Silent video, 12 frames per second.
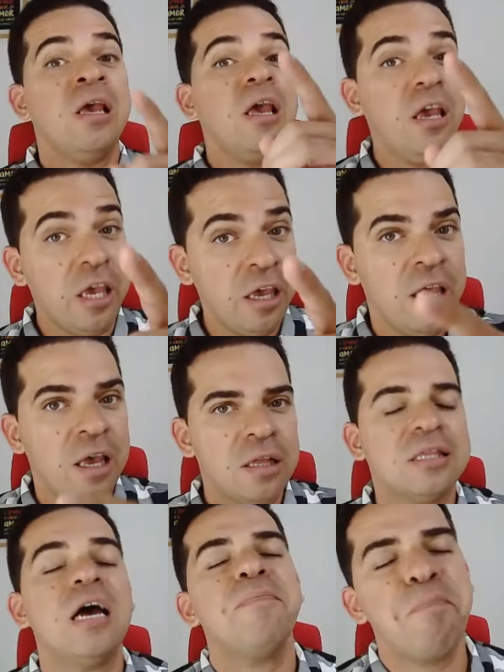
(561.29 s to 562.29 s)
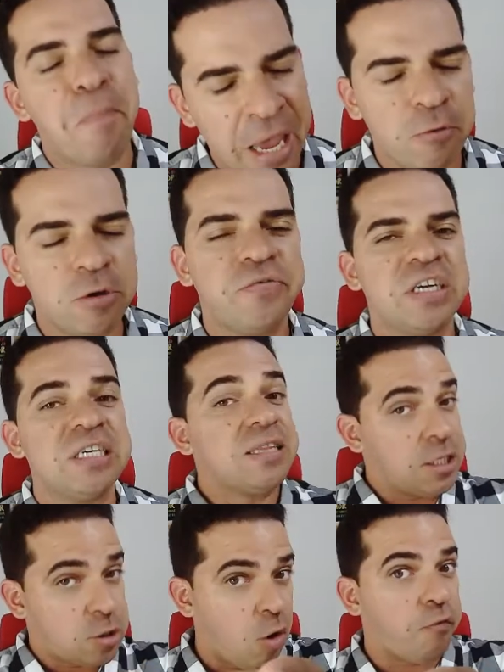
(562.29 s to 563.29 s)
E também os
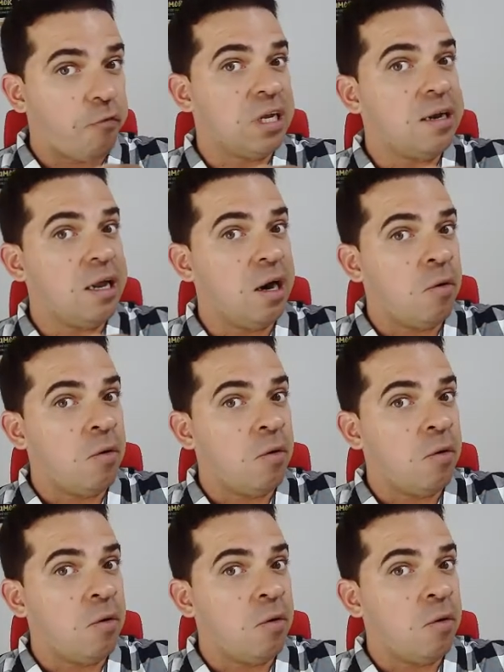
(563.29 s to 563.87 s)
vegetais. Confunda não.